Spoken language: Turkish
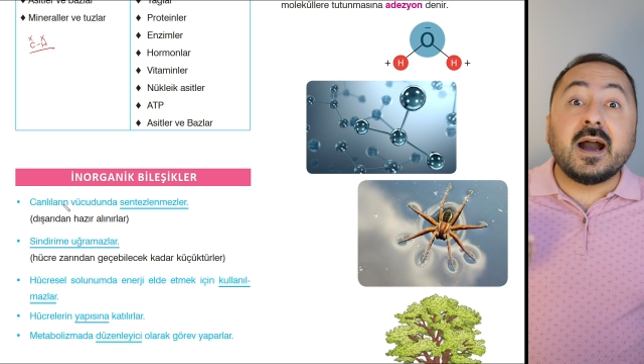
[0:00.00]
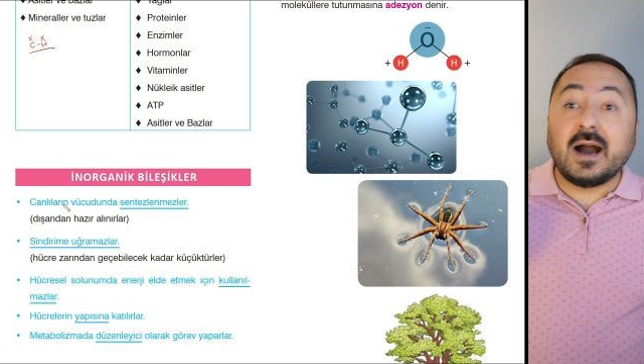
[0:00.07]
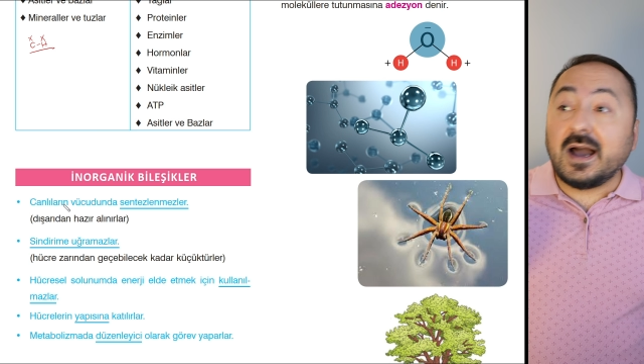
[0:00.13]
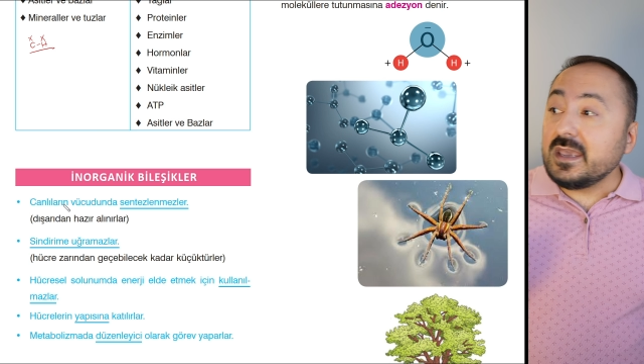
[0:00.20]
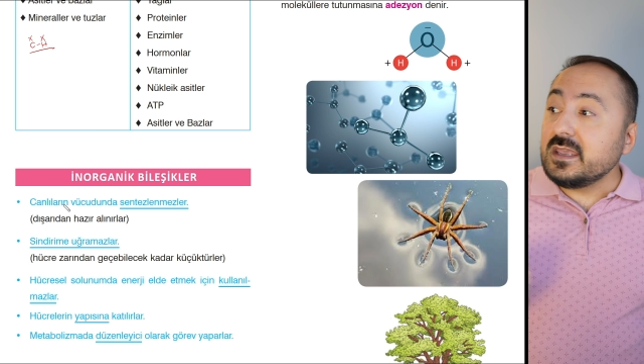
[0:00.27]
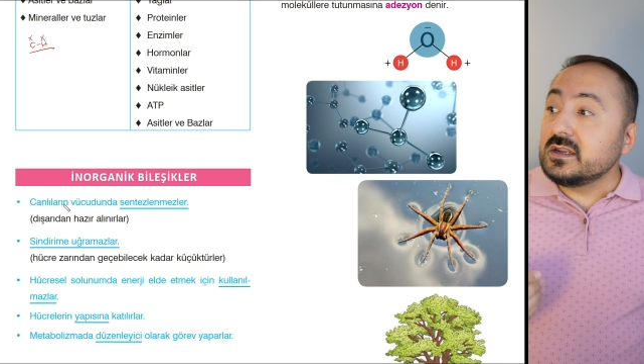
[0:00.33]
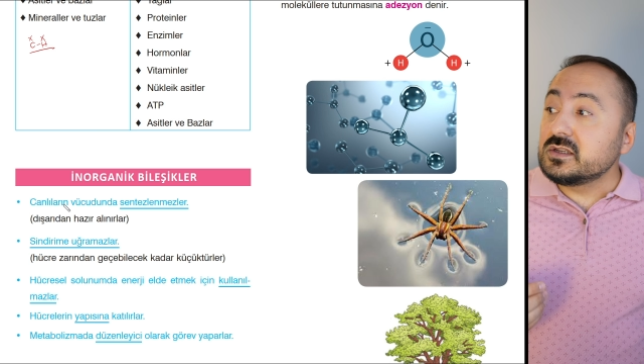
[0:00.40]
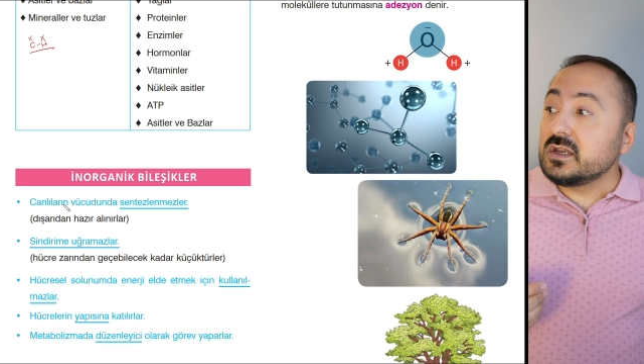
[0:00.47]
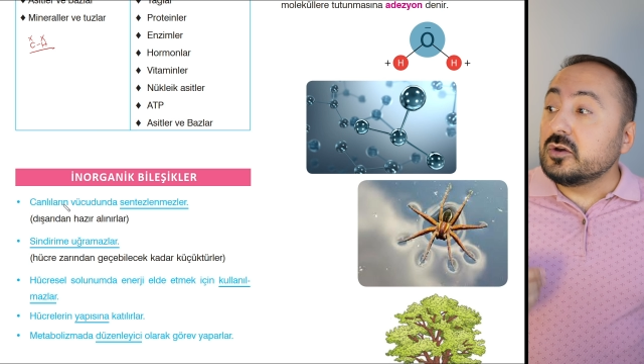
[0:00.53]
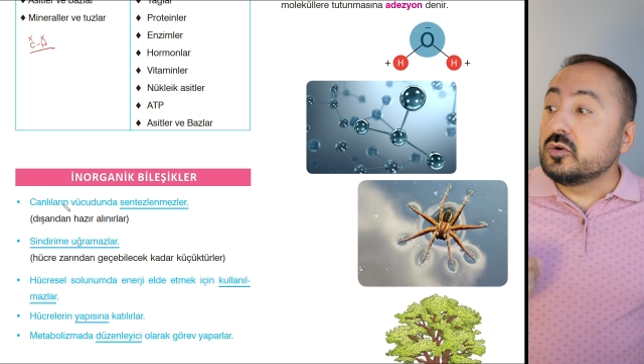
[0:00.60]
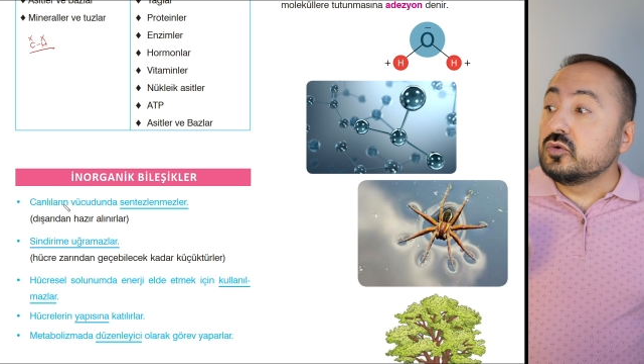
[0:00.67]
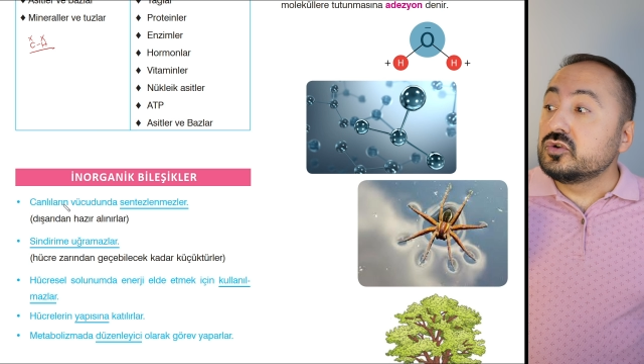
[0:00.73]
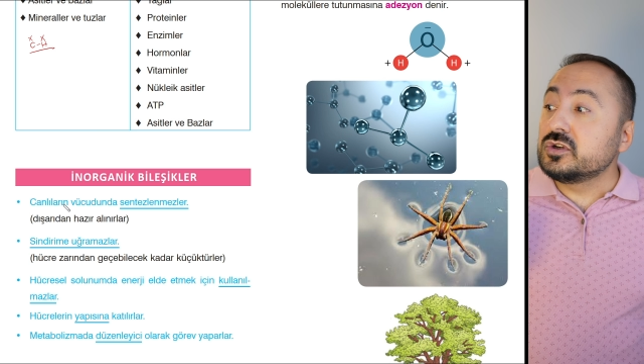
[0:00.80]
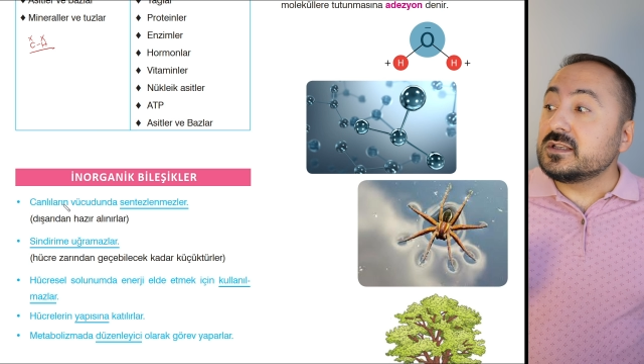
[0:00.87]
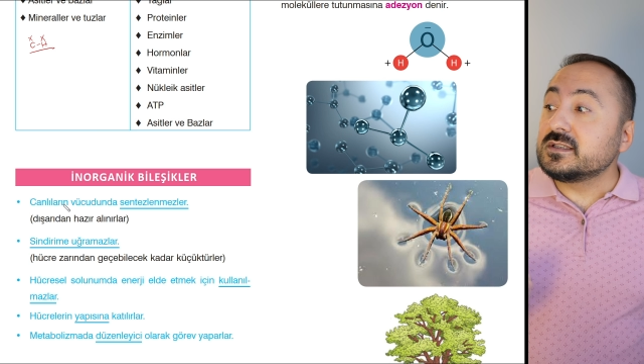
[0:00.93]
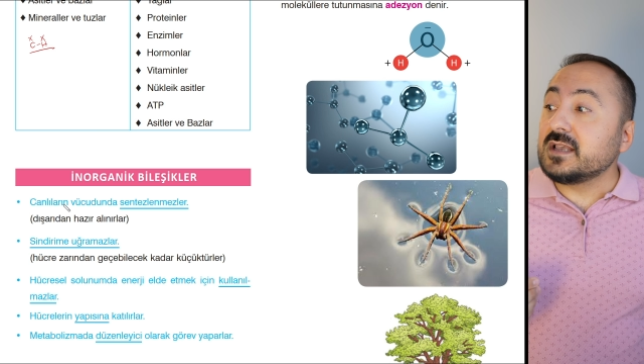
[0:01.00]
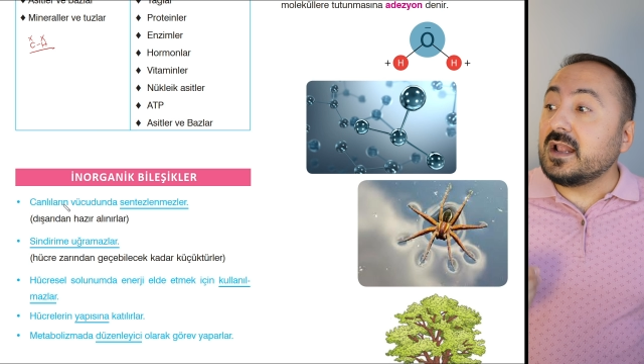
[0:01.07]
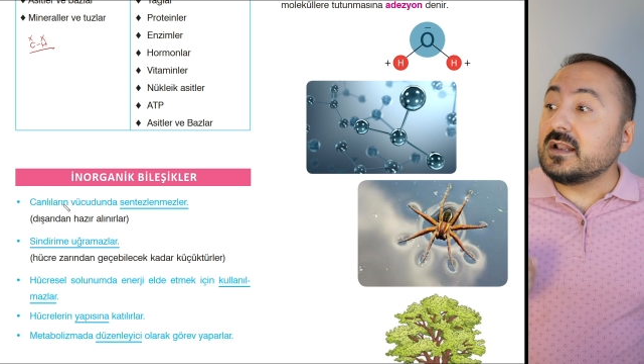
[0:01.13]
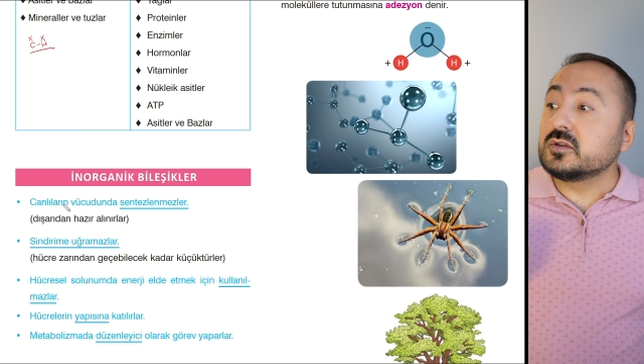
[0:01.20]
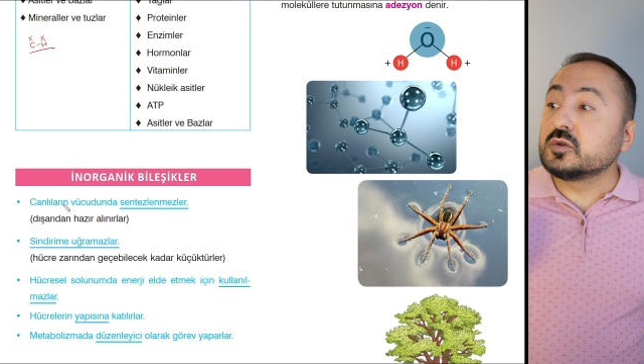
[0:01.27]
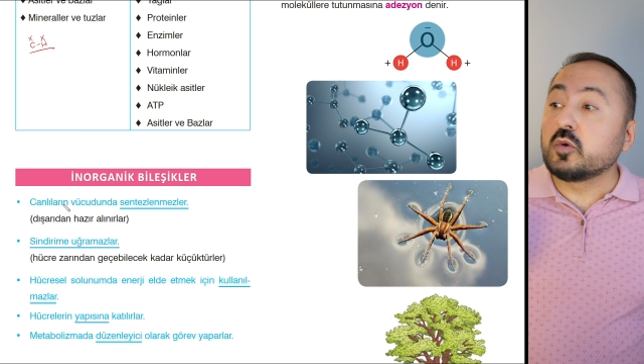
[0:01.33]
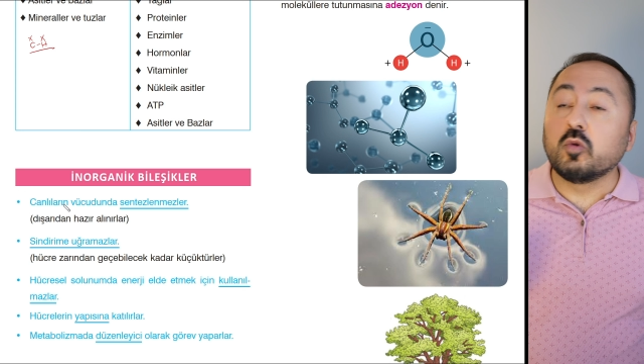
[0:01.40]
Ayrıca
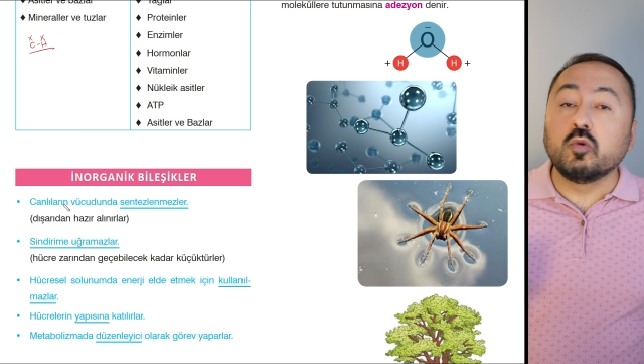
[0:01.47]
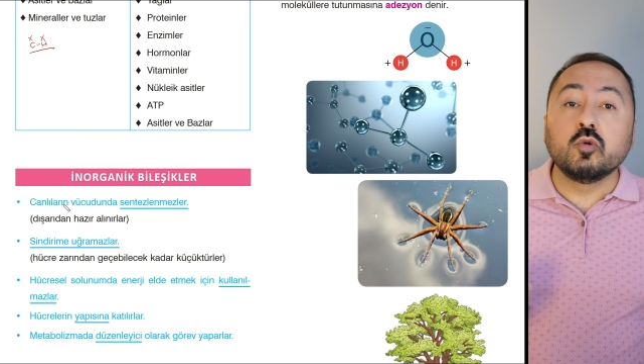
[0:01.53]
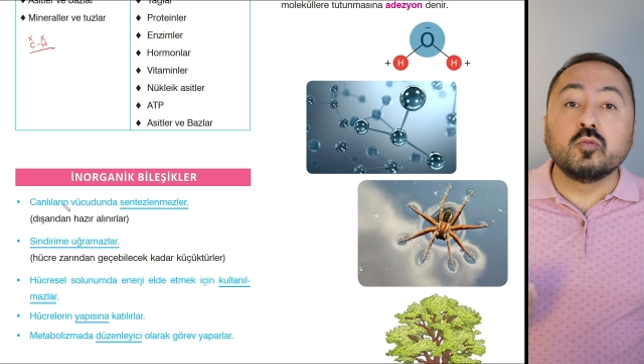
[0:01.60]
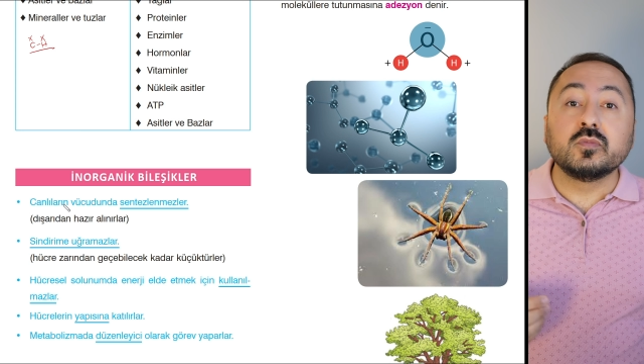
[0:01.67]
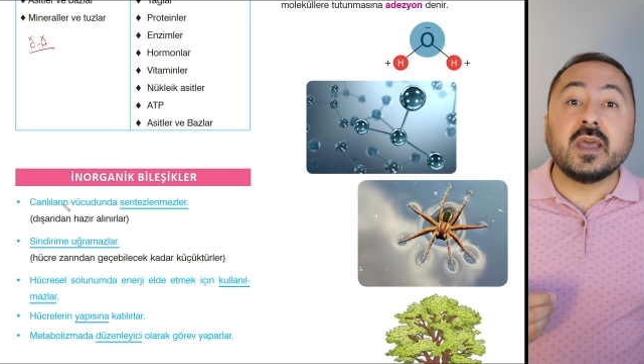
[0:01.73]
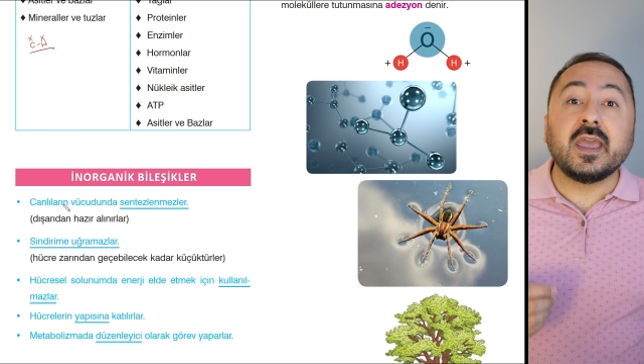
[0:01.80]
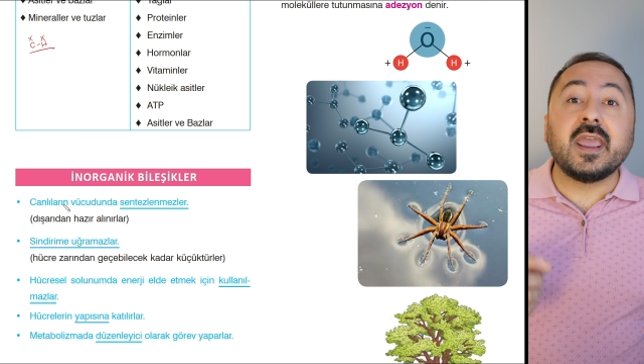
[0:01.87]
hücresel solunumda